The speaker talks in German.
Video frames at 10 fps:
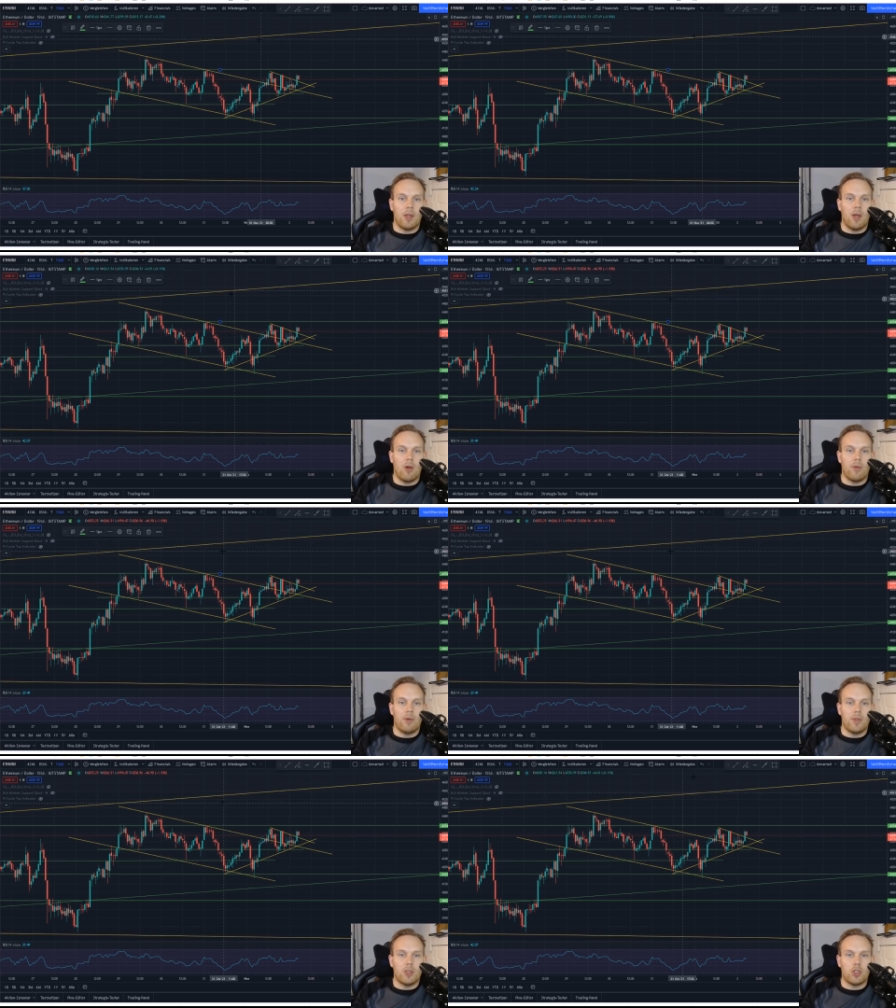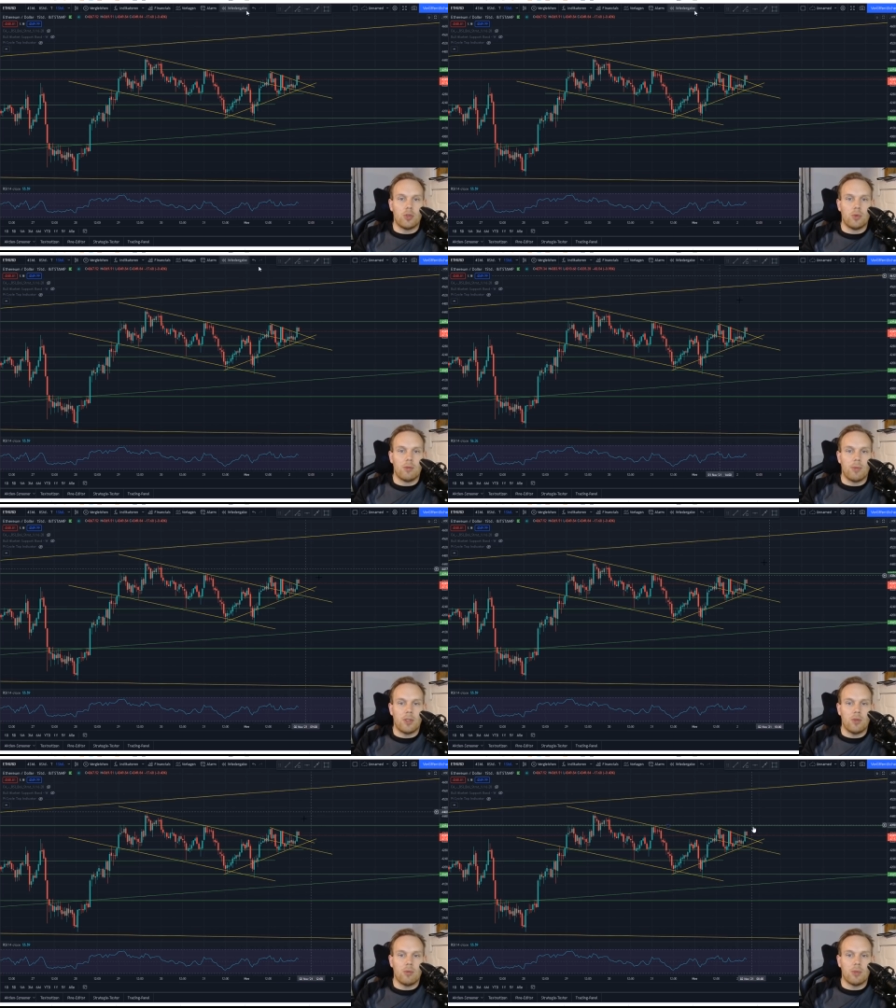auch wenn wir eine Stunde mal
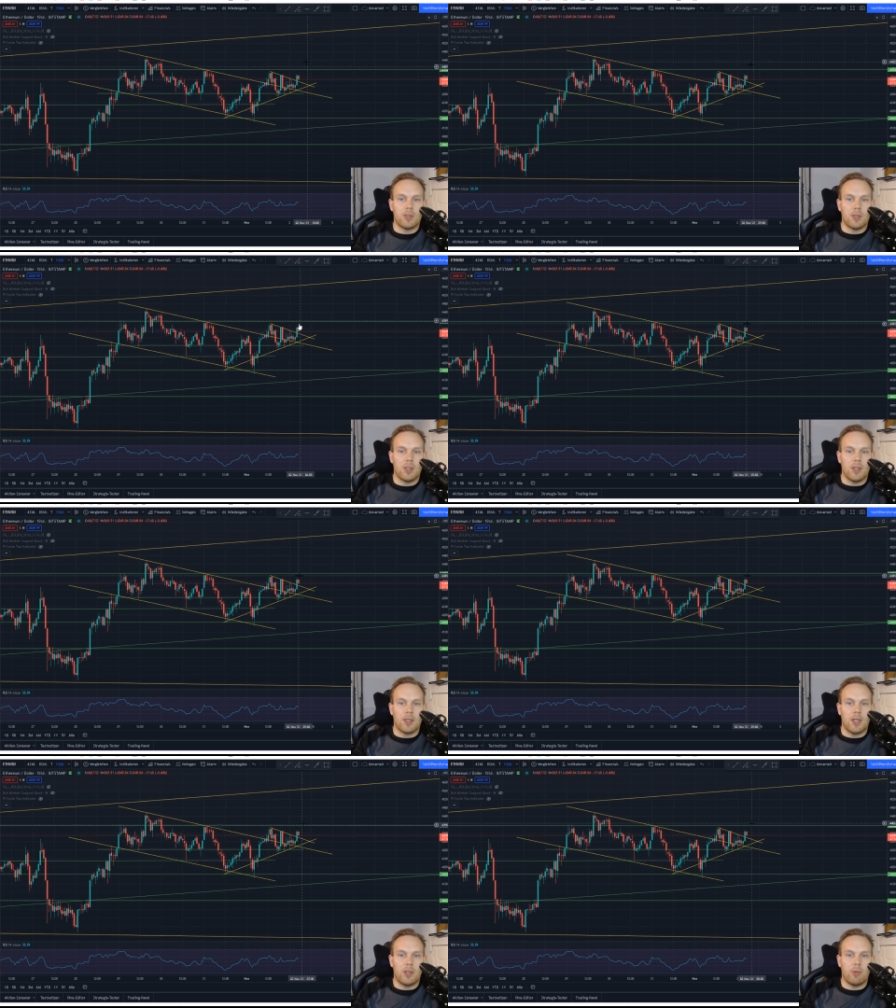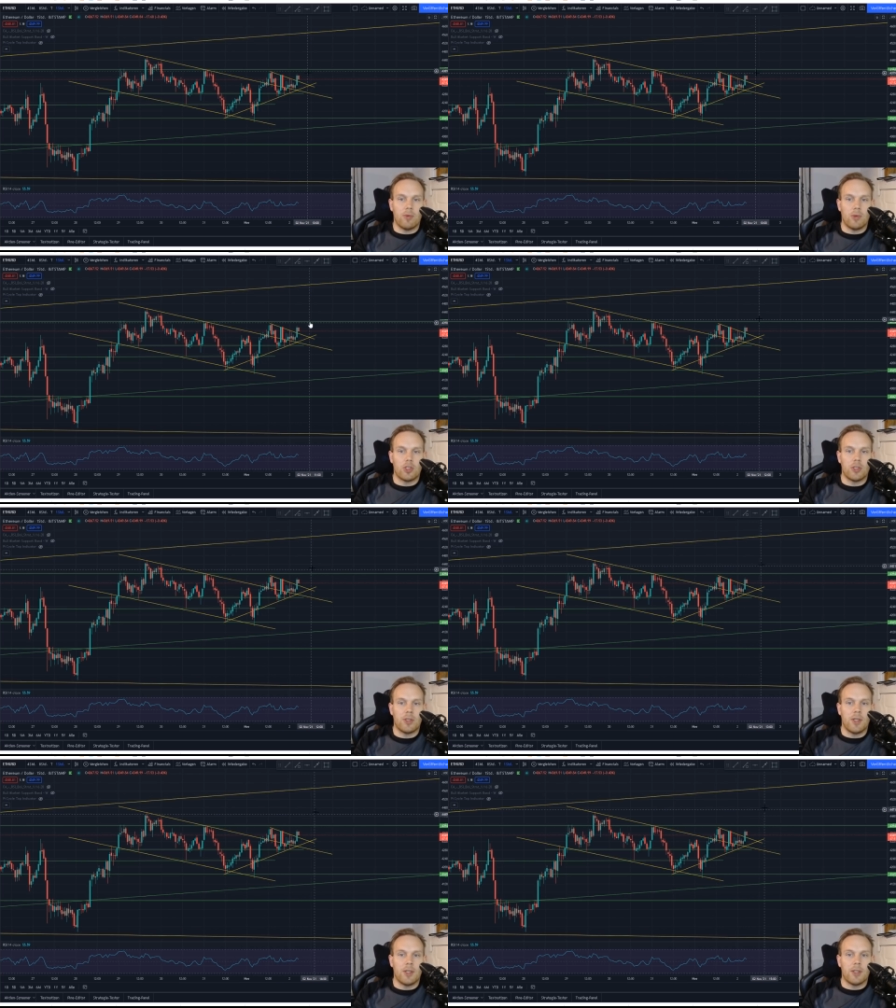drüber sind, kann ich mir vorstellen,
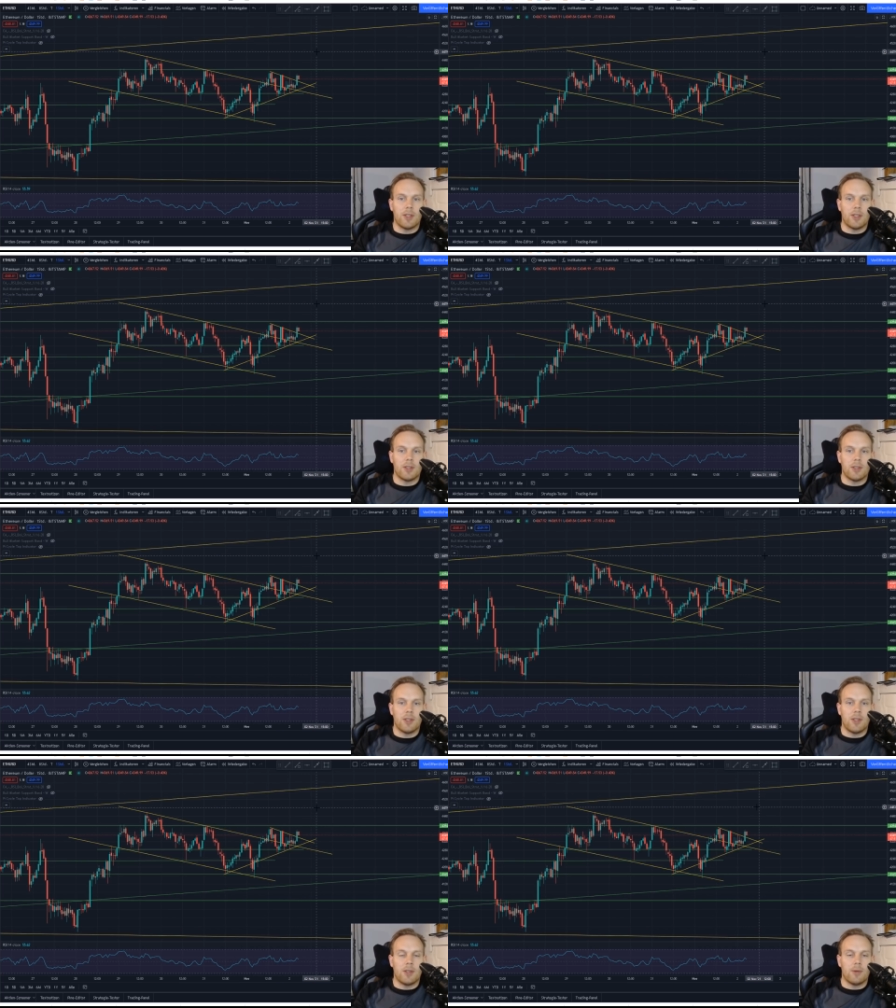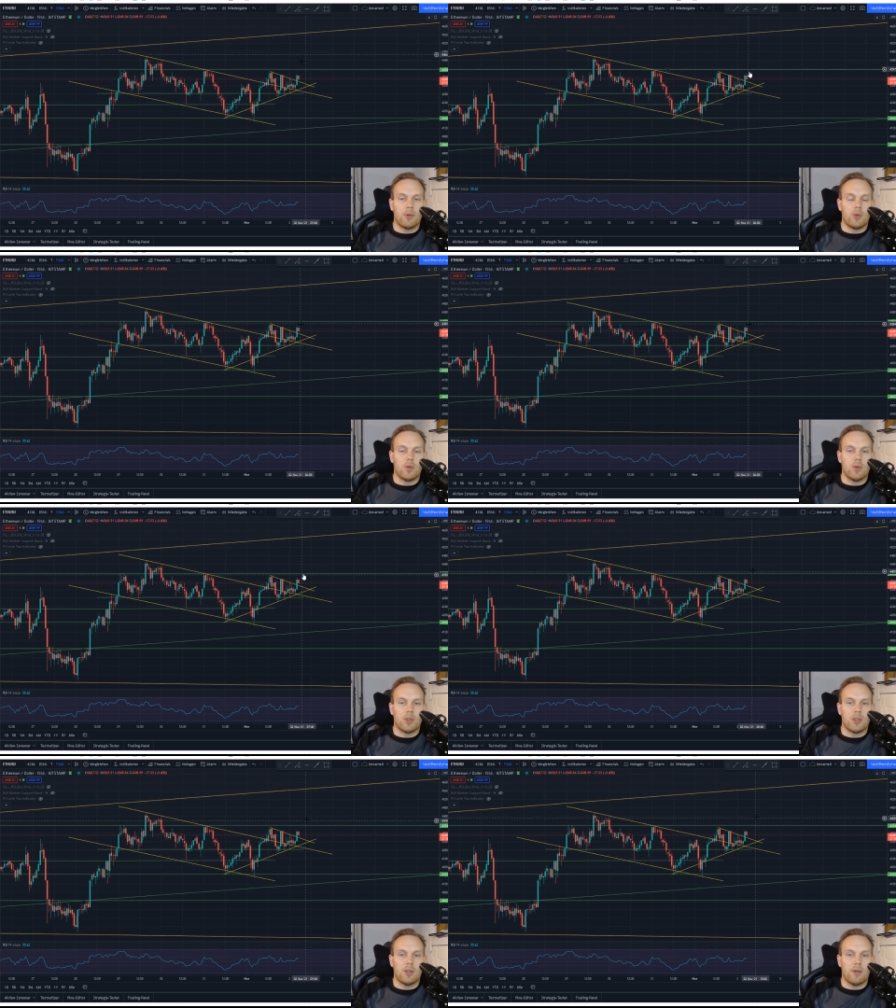dass es
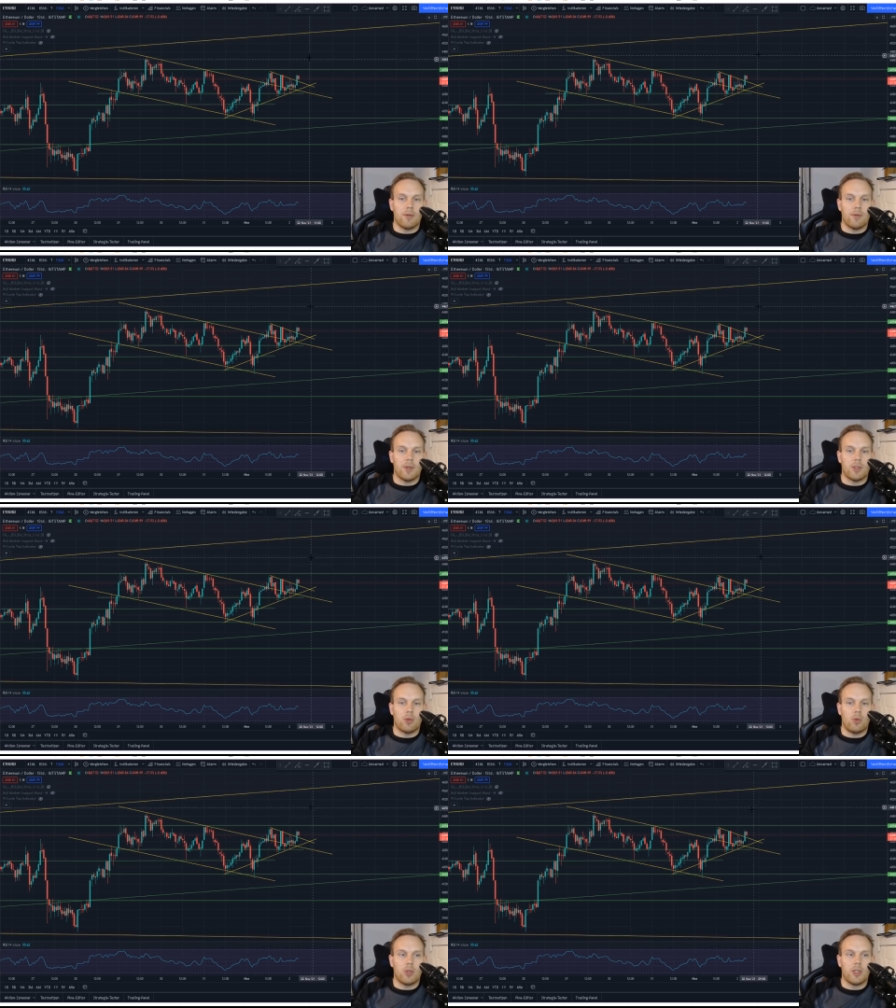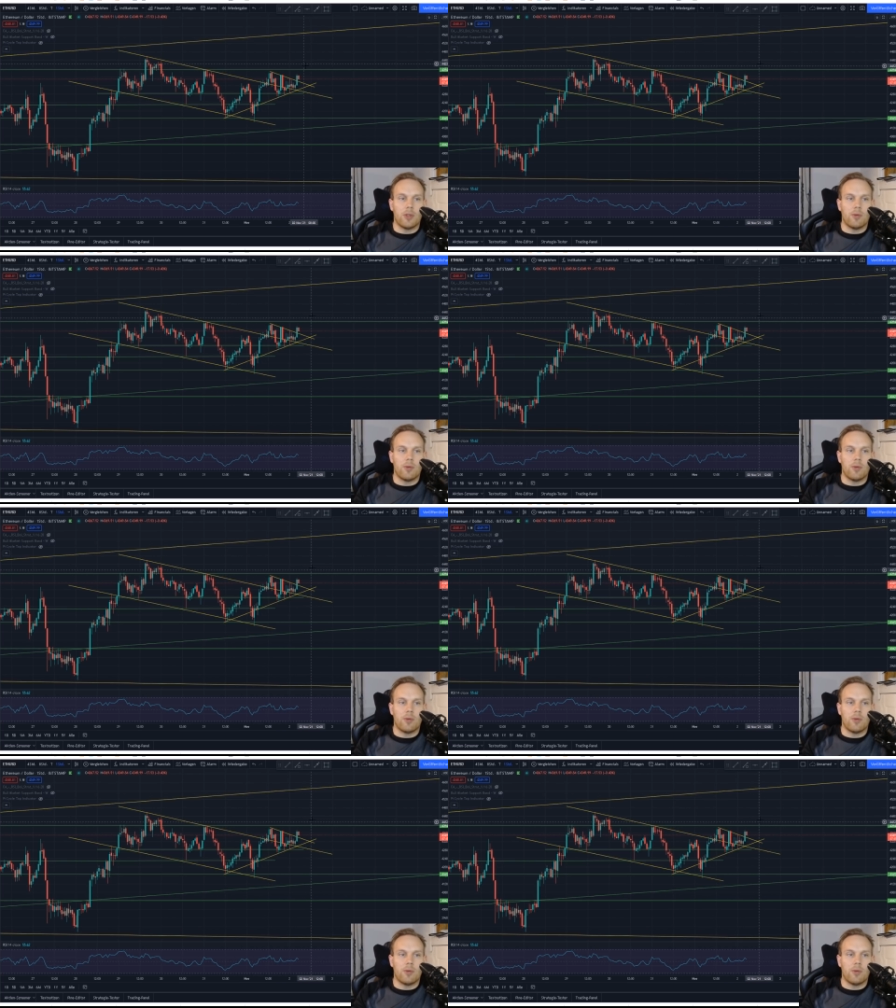kurzfristig weiter hochgeht.